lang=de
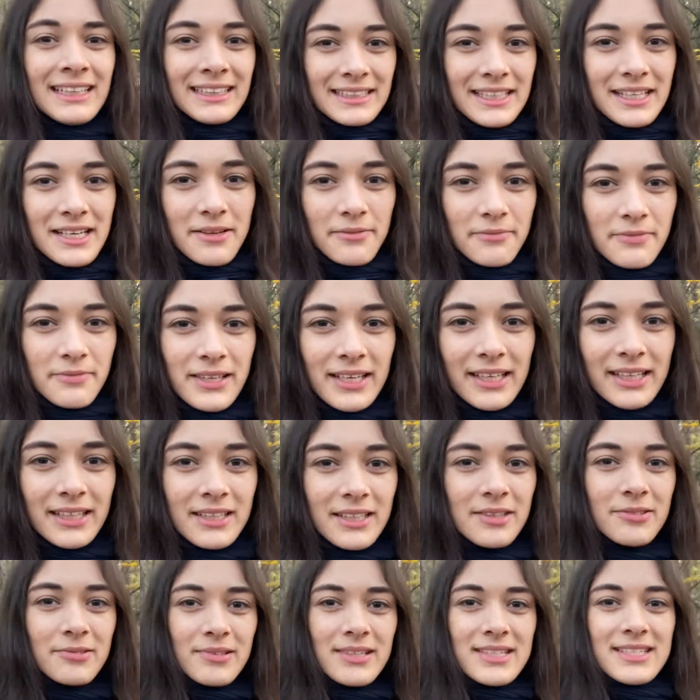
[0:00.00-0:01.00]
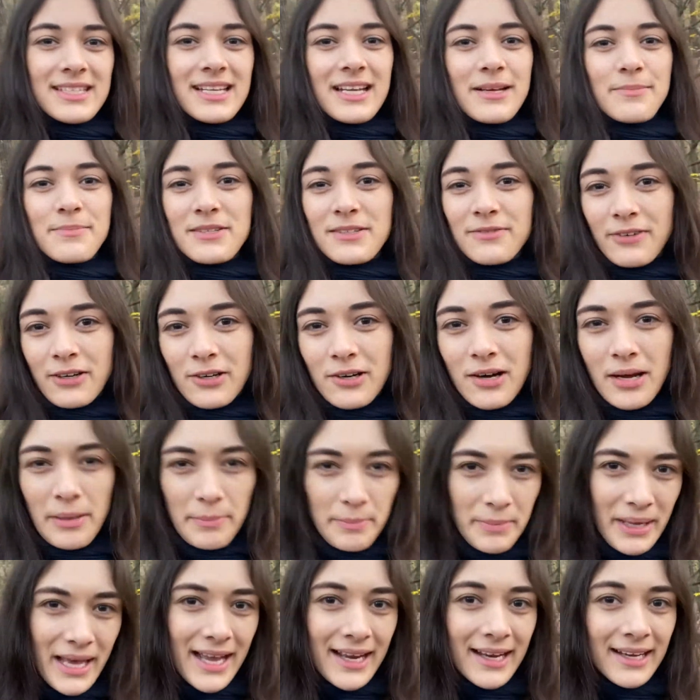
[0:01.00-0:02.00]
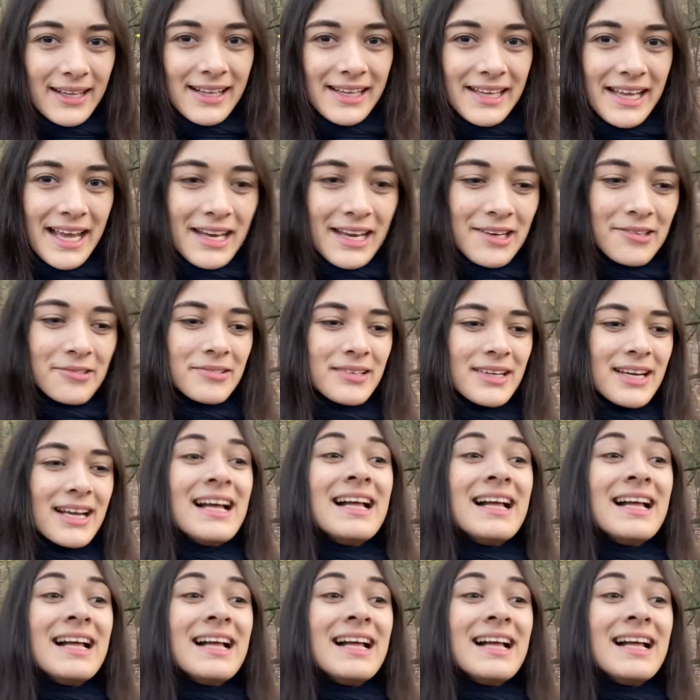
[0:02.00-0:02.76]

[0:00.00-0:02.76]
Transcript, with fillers: Denn während nun selbst Frau Merkel ja nun